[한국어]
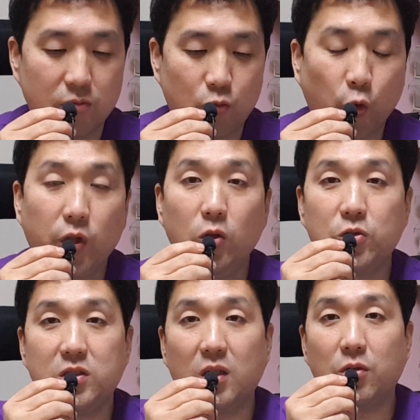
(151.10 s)
독일로
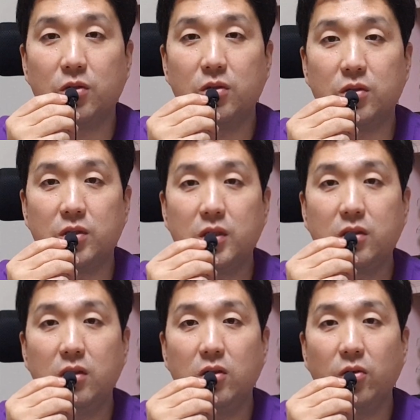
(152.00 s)
치자면은
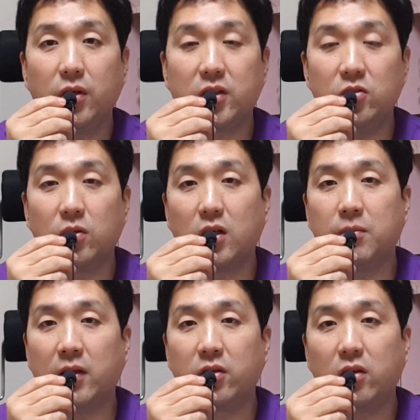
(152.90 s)
히틀러의 기념관을
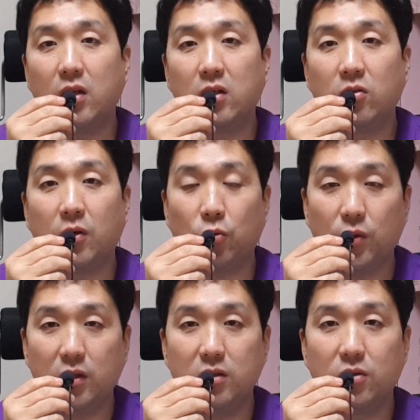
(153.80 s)
만들겠다는 거와
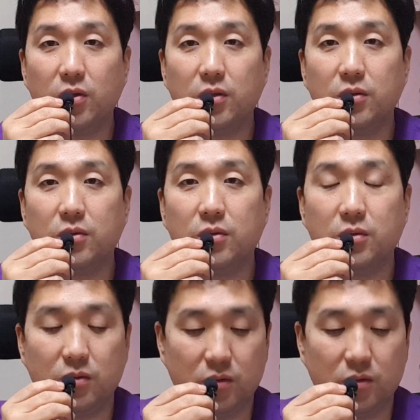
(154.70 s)
똑같은 거예요.